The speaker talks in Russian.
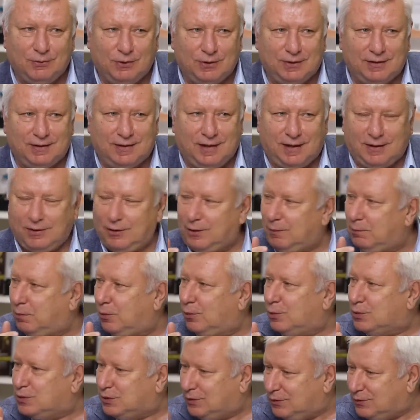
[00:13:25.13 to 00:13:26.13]
вот такая
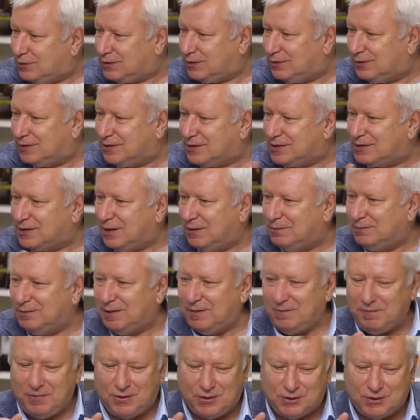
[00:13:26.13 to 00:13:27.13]
получилась это
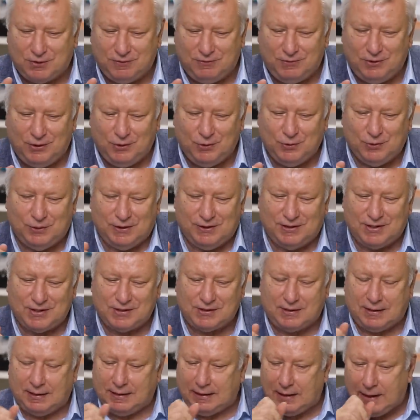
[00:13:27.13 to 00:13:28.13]
самая Интересно. шевелюра, так
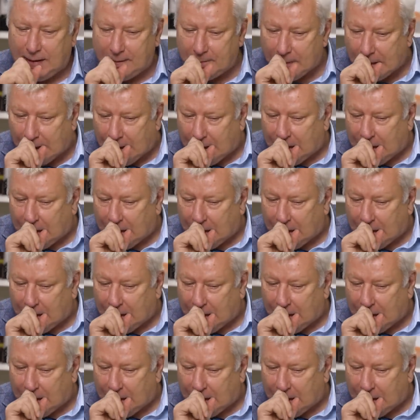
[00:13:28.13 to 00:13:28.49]
сказать, да.